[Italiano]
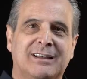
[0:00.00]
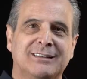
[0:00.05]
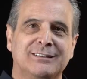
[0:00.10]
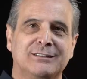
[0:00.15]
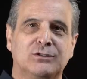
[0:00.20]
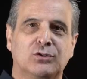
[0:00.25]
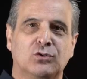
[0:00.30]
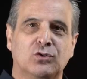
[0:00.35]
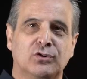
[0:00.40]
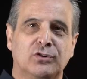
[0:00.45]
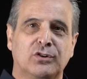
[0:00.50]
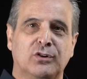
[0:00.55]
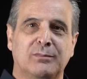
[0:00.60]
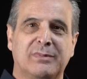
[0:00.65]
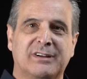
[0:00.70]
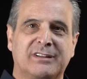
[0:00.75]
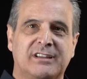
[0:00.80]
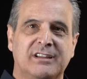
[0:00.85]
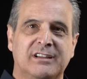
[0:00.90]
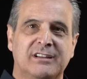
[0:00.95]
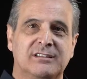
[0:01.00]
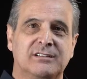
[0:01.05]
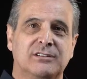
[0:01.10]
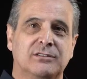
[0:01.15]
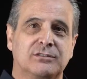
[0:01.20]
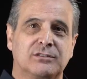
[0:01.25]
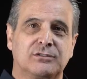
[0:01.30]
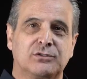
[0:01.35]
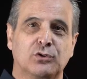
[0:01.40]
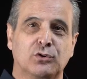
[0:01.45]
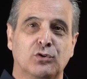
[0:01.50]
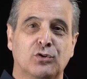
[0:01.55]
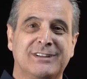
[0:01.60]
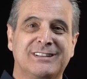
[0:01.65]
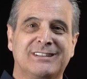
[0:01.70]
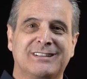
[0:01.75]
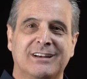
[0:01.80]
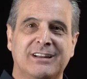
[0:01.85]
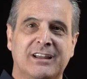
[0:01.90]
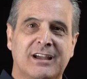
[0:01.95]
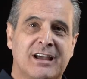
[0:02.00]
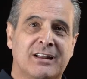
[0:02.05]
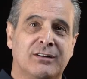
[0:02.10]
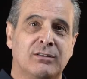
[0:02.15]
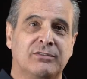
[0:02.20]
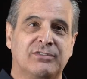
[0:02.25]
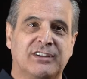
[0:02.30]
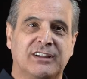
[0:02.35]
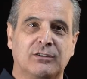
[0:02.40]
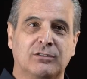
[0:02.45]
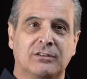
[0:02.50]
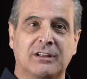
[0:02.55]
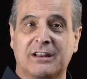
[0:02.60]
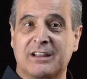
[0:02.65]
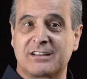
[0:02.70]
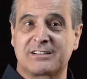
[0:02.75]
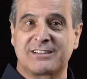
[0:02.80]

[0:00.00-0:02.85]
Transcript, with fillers: Antonio Bachisio, sono italiano e vengo dalla